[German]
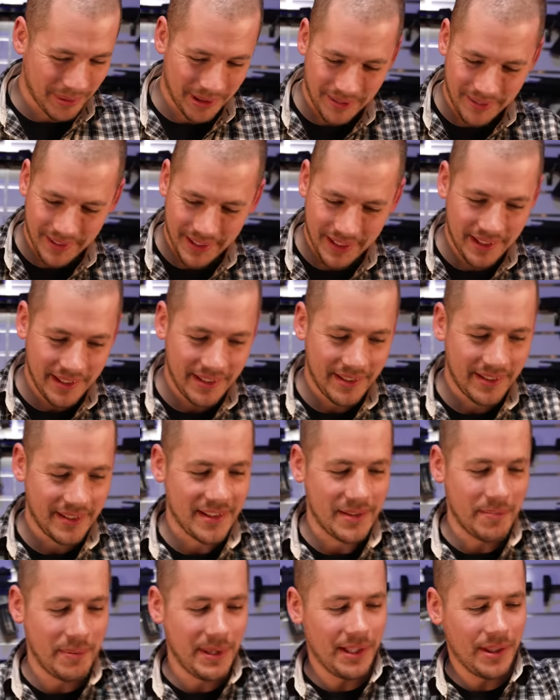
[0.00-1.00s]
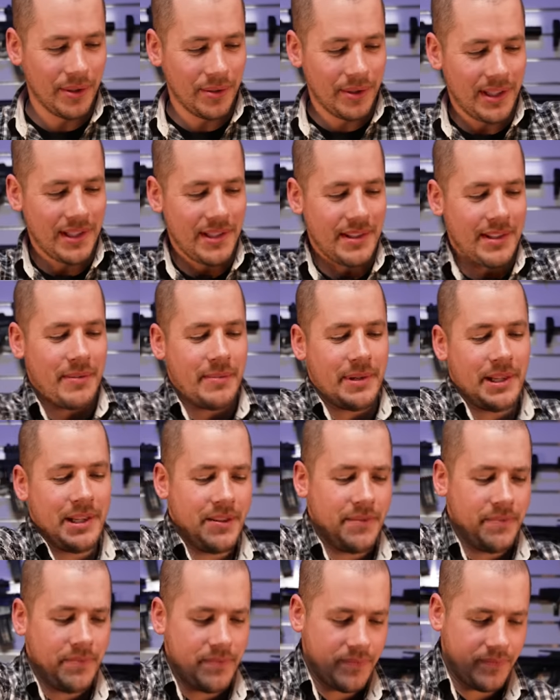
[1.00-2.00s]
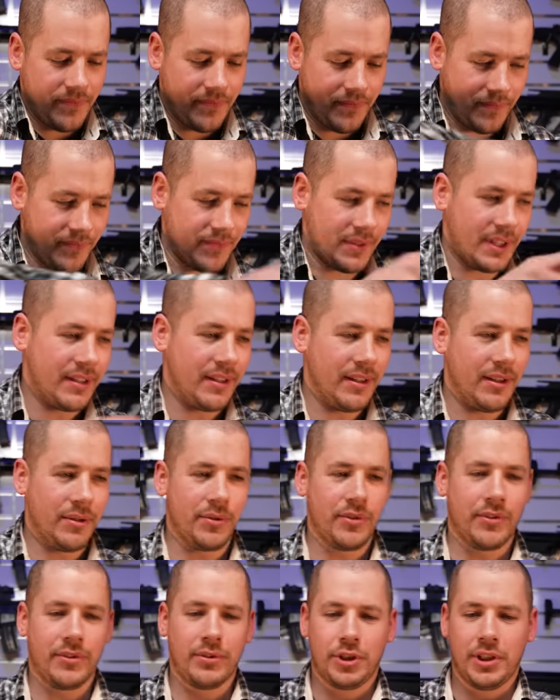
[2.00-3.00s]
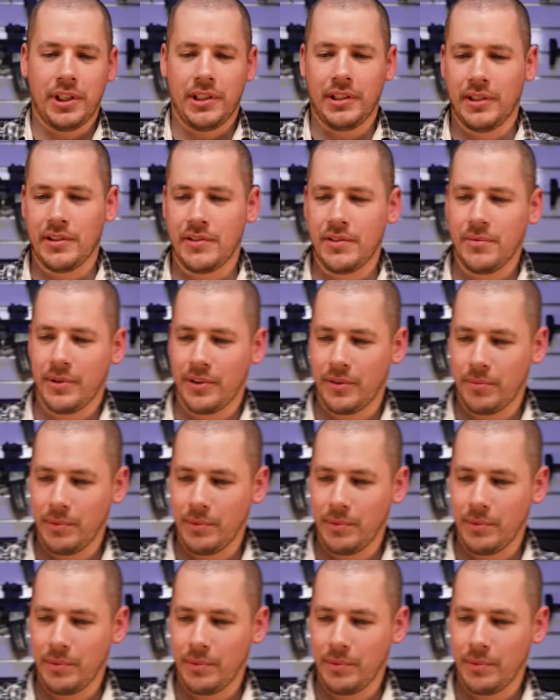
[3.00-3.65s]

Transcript: Brauchen wir nicht. Ein Speedloader ist dabei. Auch so ein standard zimmer